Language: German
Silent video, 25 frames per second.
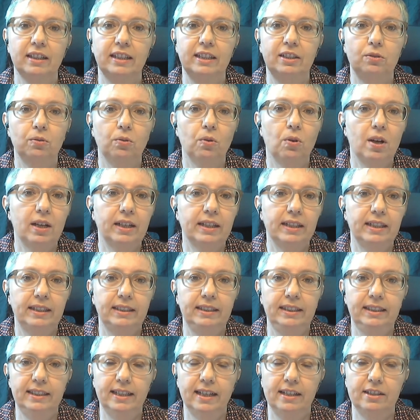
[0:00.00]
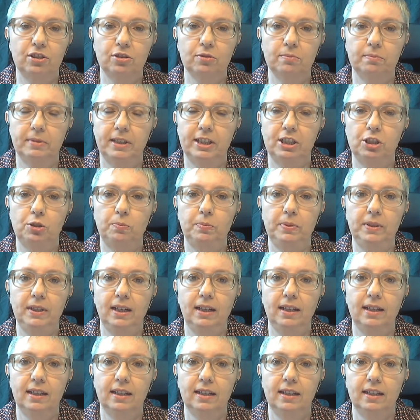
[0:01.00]
Rhetorik, die dann zum
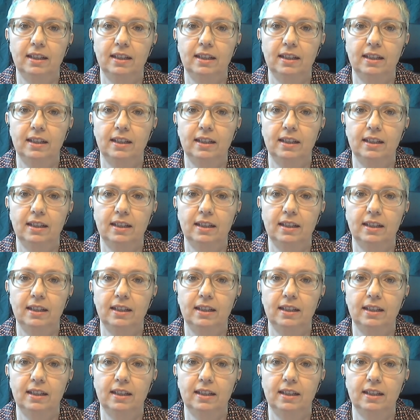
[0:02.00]
Beispiel